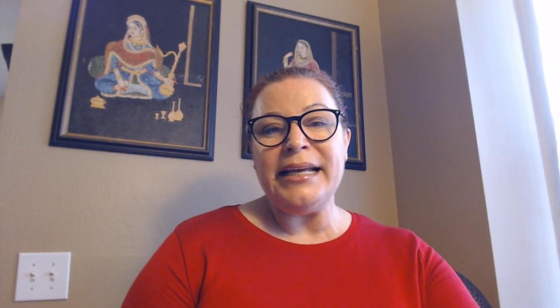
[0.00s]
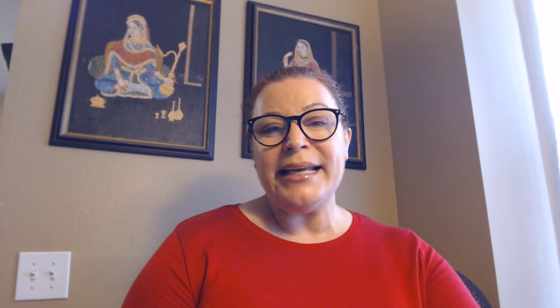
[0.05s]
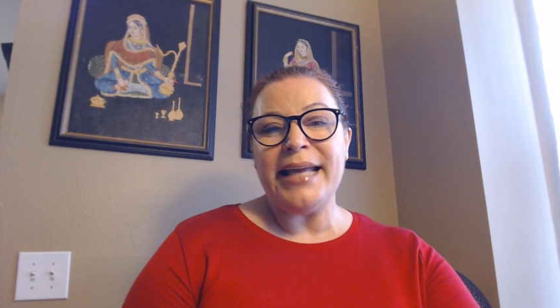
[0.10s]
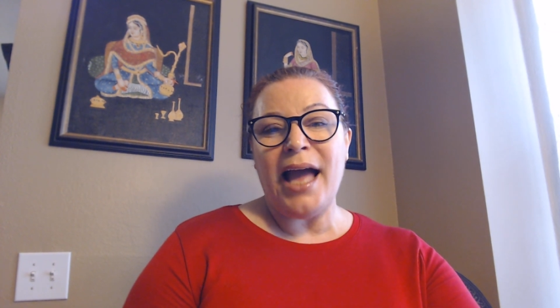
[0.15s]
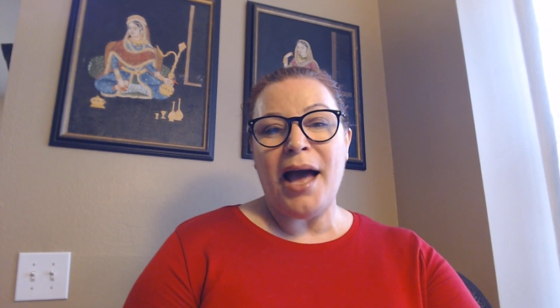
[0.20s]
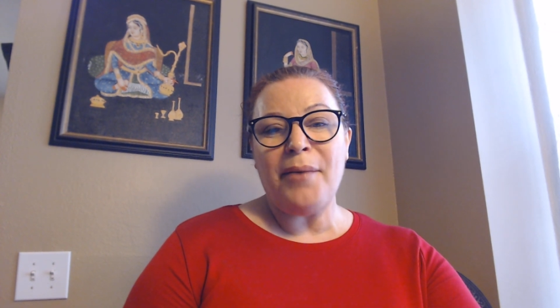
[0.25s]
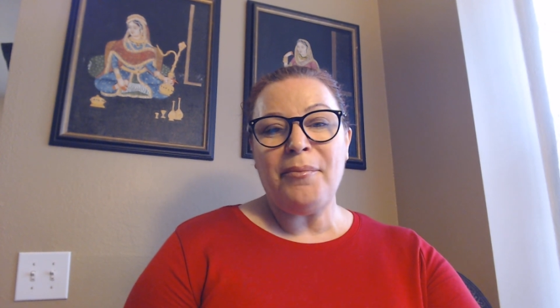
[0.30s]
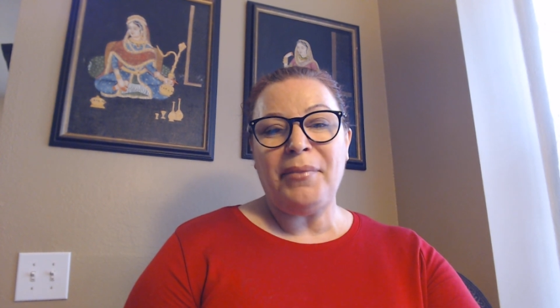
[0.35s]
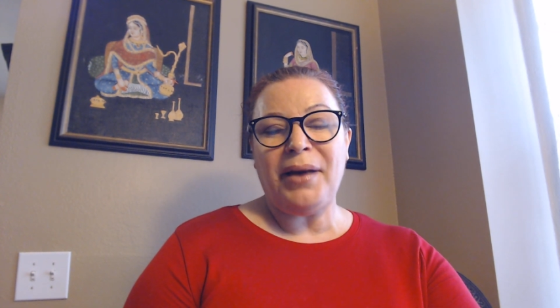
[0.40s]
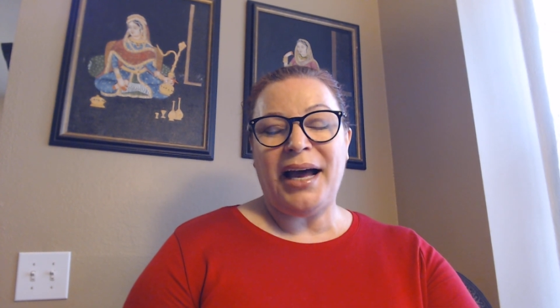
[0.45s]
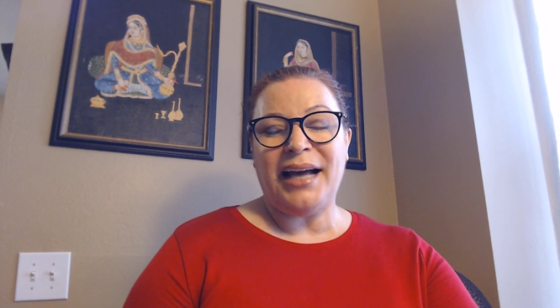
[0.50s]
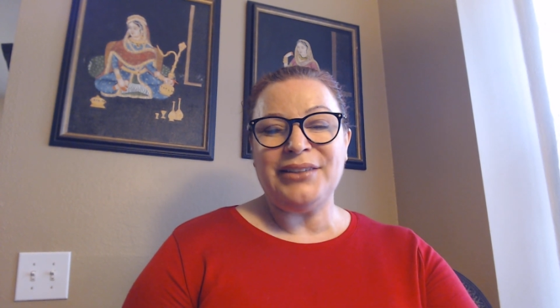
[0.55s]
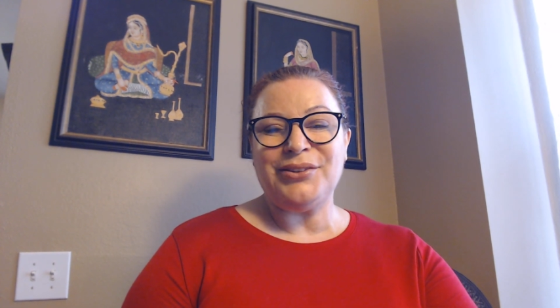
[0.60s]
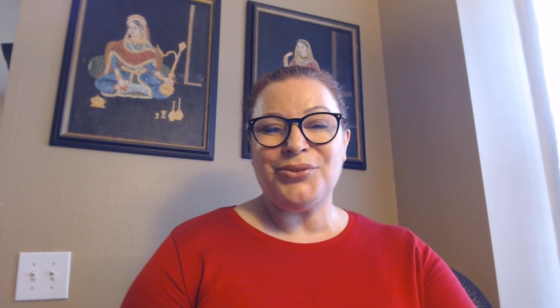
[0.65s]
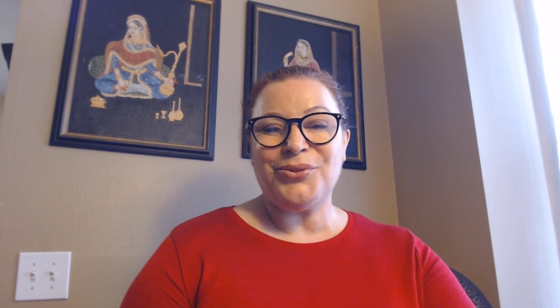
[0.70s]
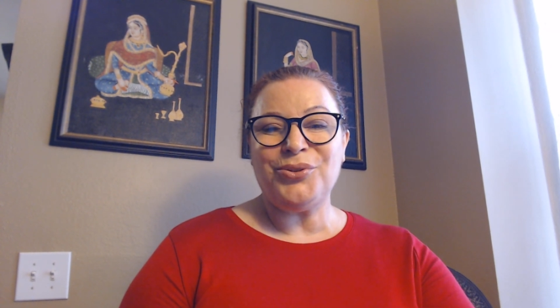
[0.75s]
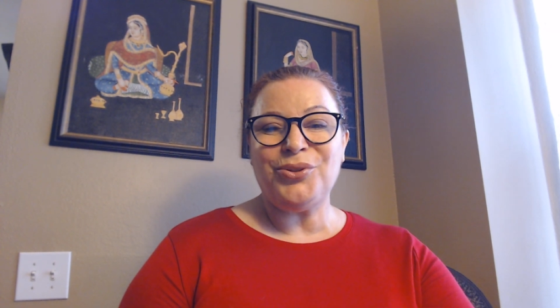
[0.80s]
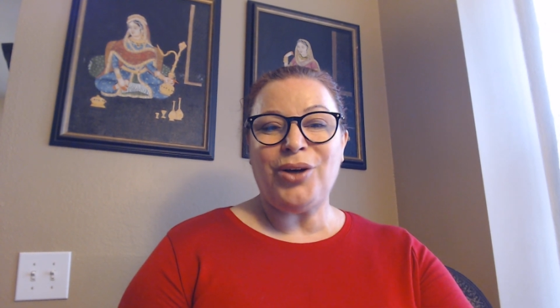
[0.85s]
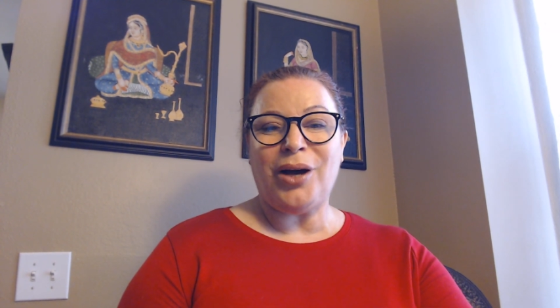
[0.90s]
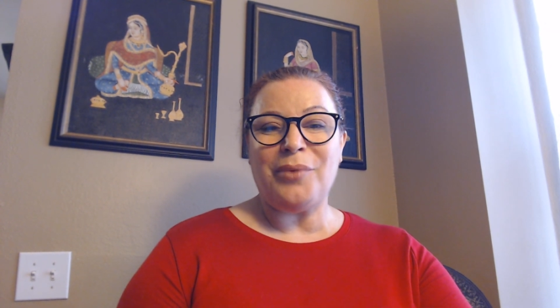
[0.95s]
يا اما
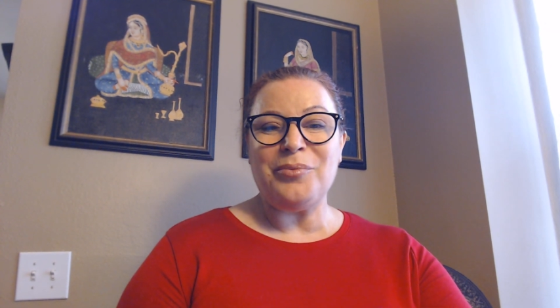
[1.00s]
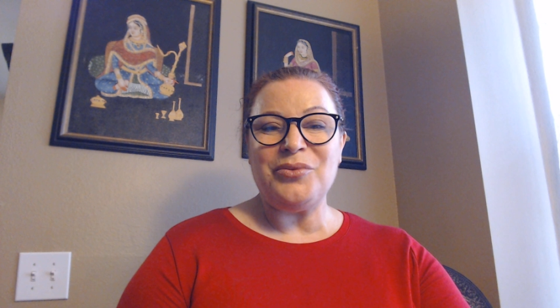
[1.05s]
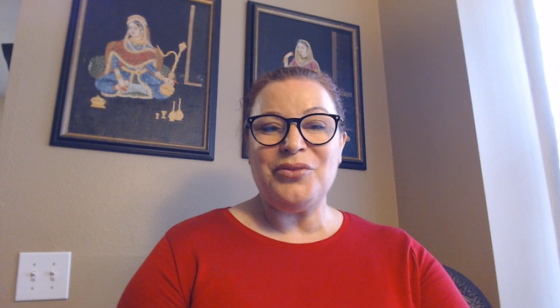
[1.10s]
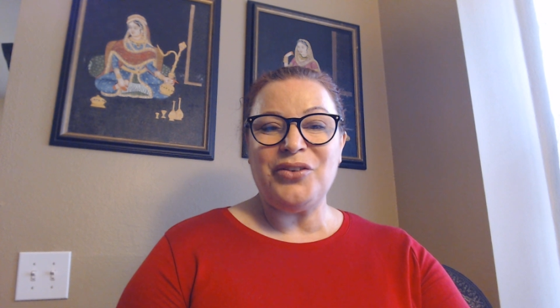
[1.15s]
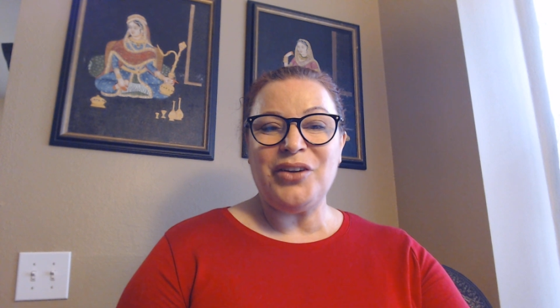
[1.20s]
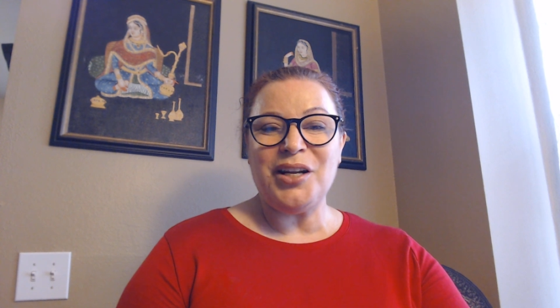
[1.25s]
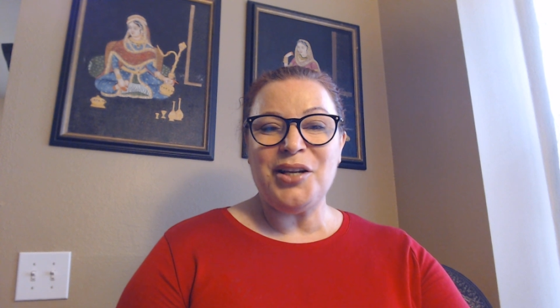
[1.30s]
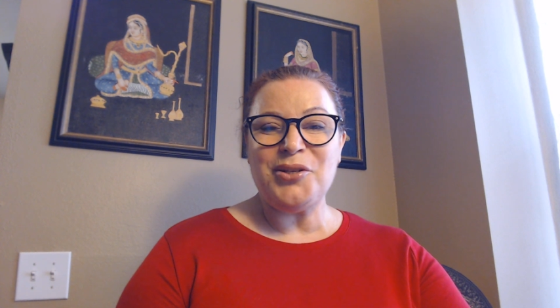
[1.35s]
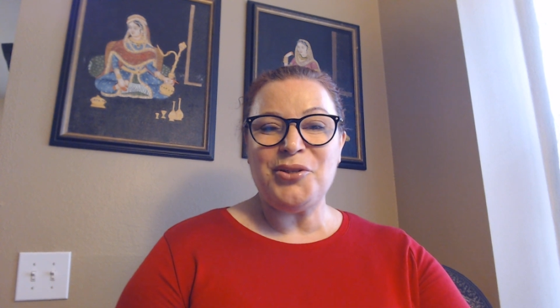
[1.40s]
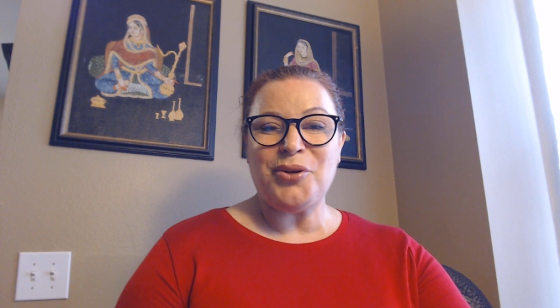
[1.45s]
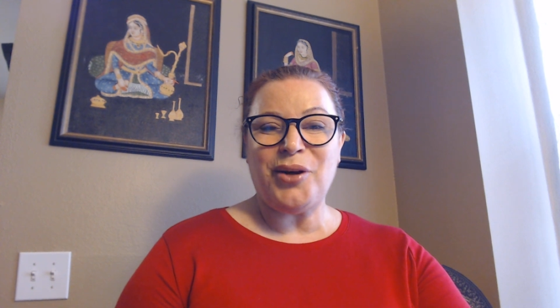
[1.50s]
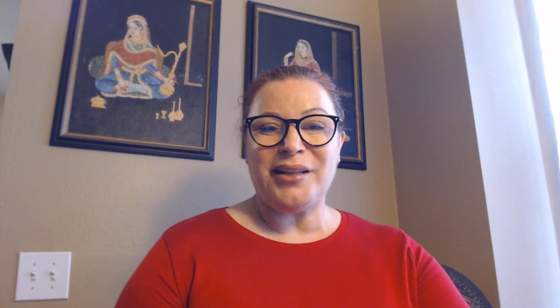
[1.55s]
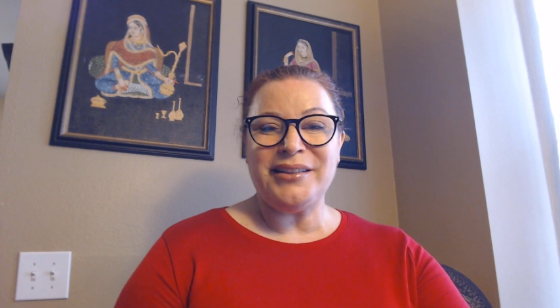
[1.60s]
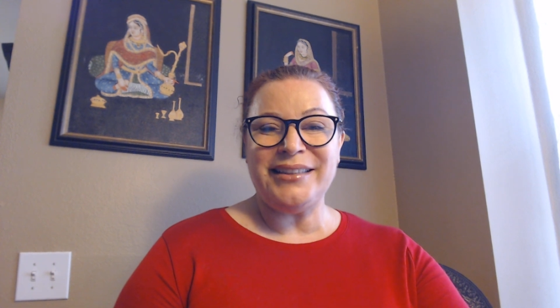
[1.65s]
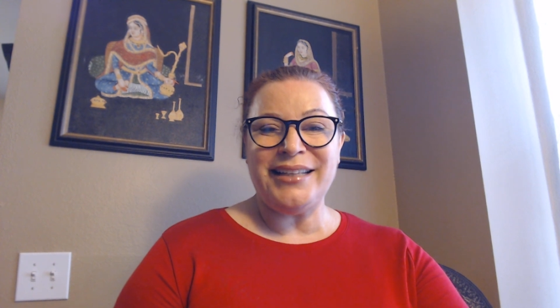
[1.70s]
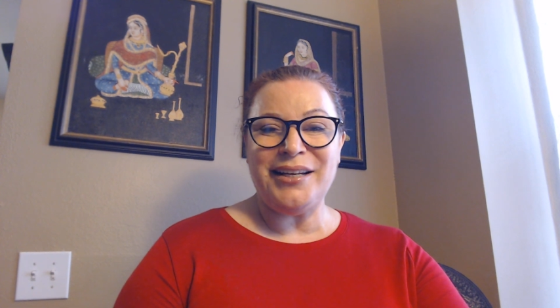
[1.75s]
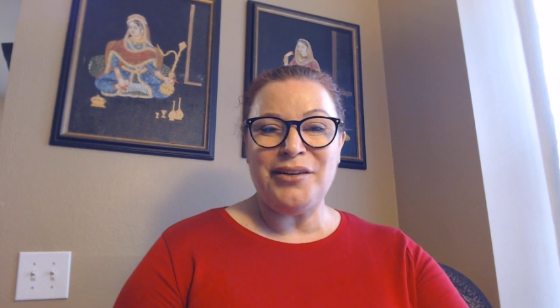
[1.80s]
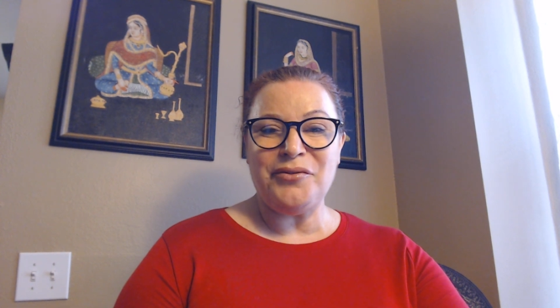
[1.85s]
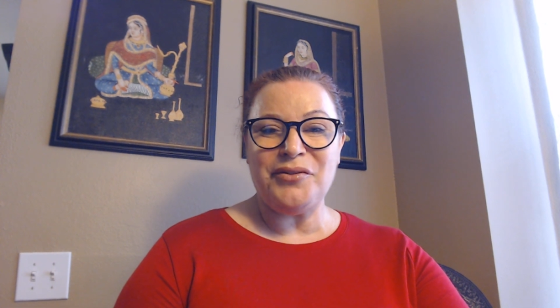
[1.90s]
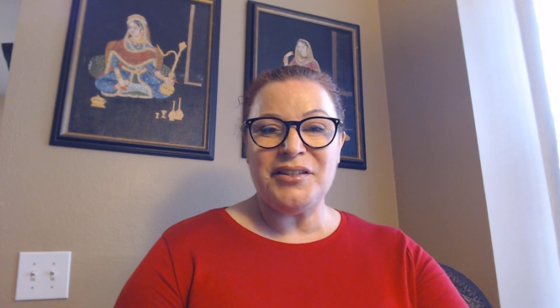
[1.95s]
حتكونوا عم تفرجوا على
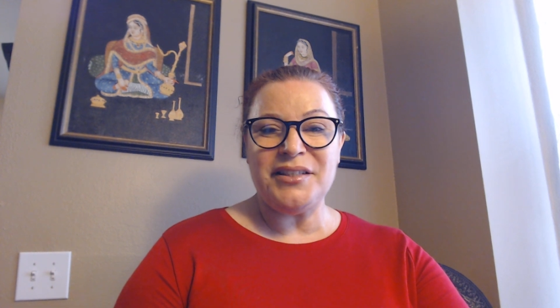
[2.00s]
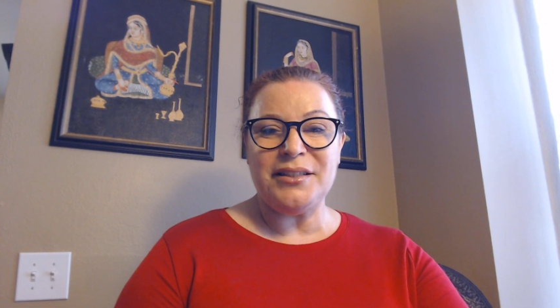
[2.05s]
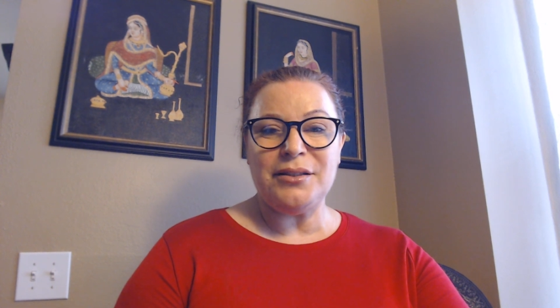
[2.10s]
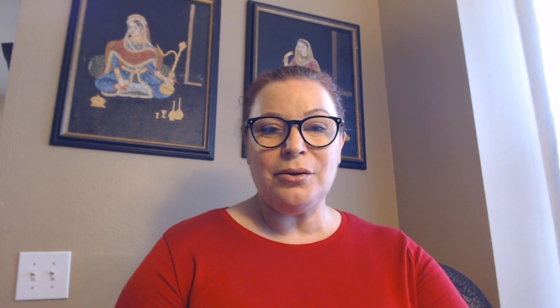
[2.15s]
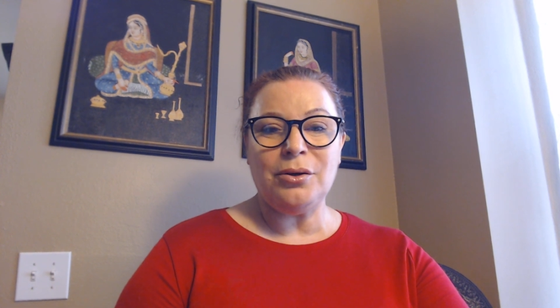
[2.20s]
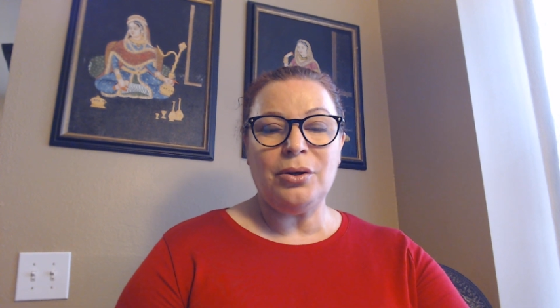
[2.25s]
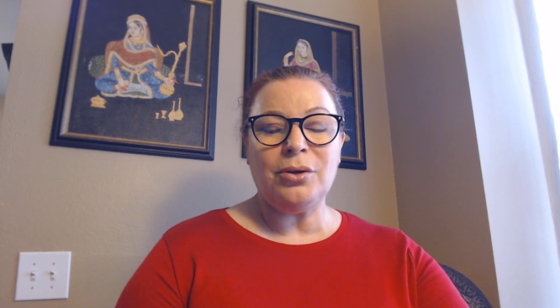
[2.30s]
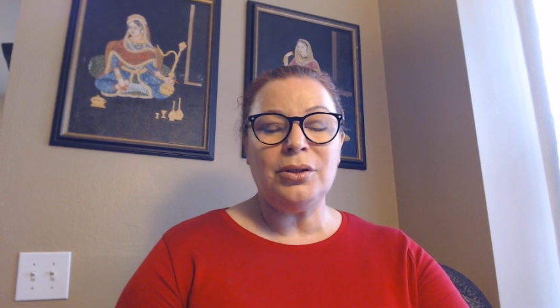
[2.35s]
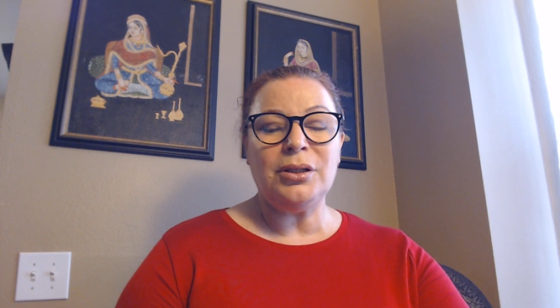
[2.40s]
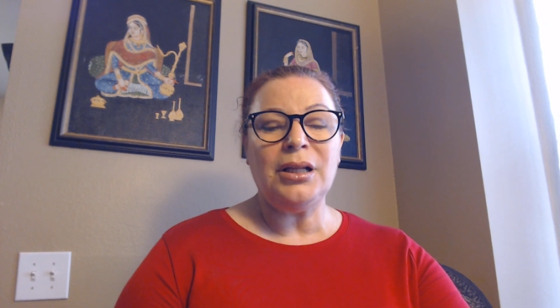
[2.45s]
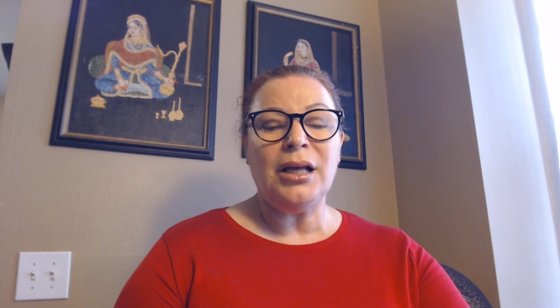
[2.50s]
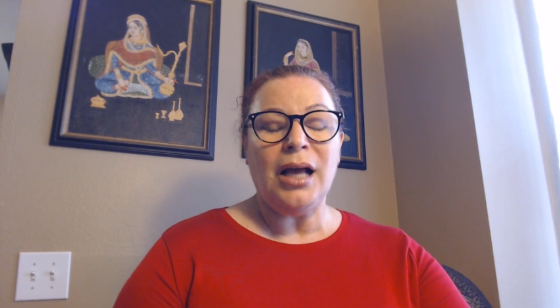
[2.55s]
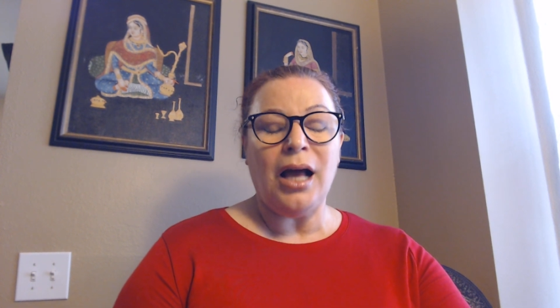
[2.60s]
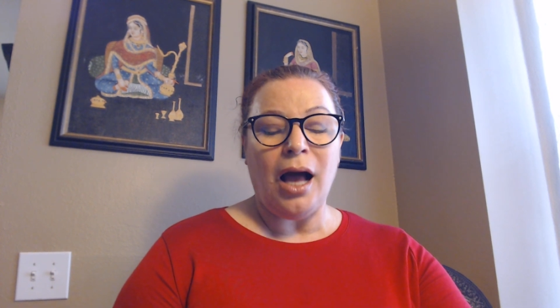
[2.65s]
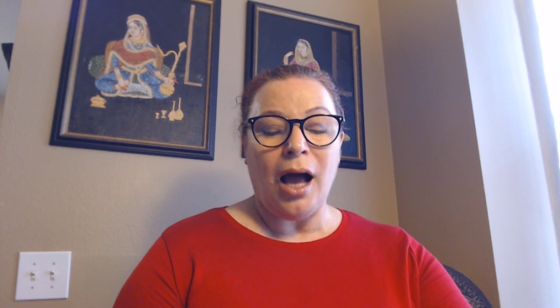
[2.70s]
التلفزيون